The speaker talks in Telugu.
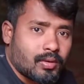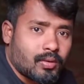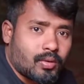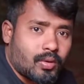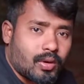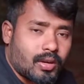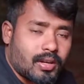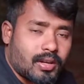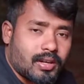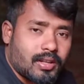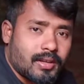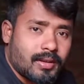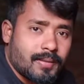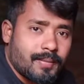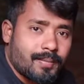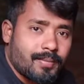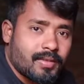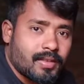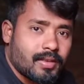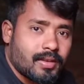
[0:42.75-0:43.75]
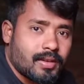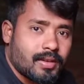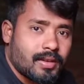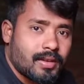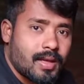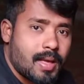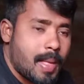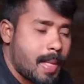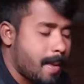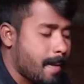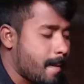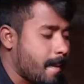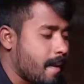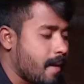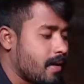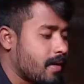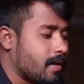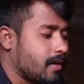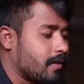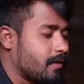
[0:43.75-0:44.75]
కొనండి
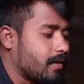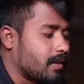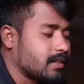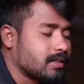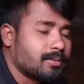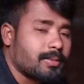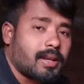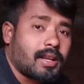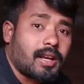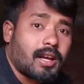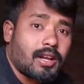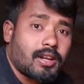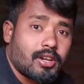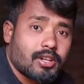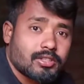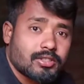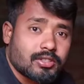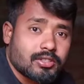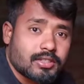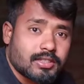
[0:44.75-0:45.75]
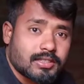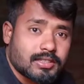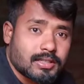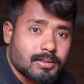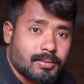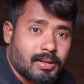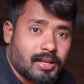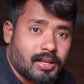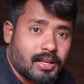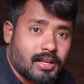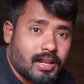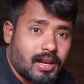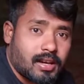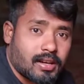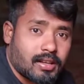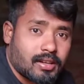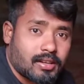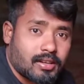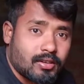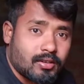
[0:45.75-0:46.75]
ఫ్రెండ్స్ మనకి అడ్రస్ వచ్చేసి మనకి
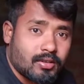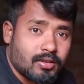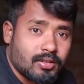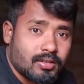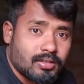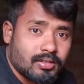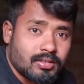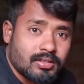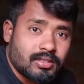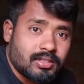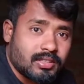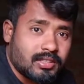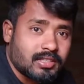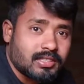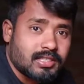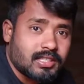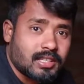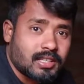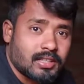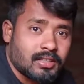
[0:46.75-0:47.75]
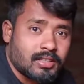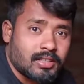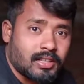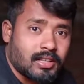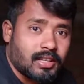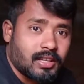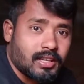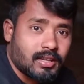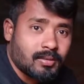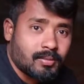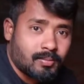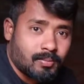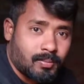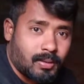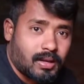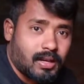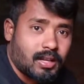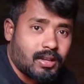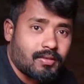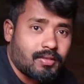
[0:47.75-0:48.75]
నాగర్ కర్నూలు డిస్టిక్ నియర్
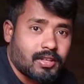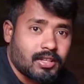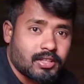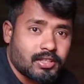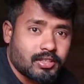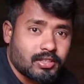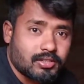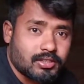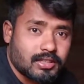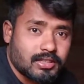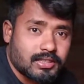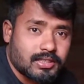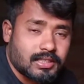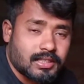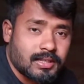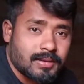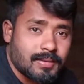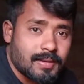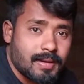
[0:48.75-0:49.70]
పక్కన విలేజ్ వచ్చేసి